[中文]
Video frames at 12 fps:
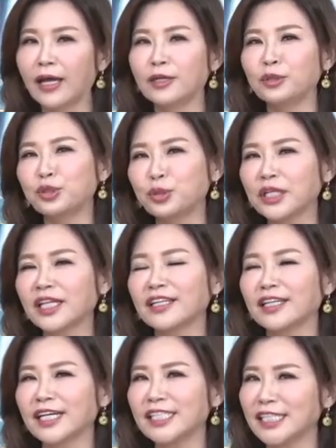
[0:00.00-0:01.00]
我觉得
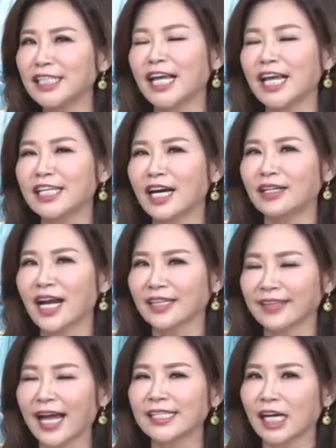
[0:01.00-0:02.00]
呢，今天要让
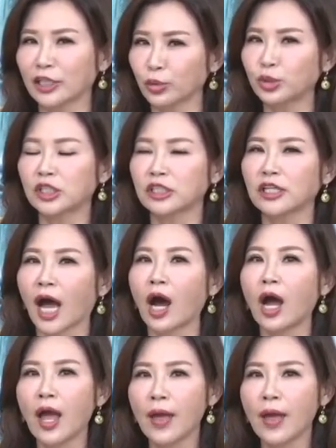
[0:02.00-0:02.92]
大家都知道，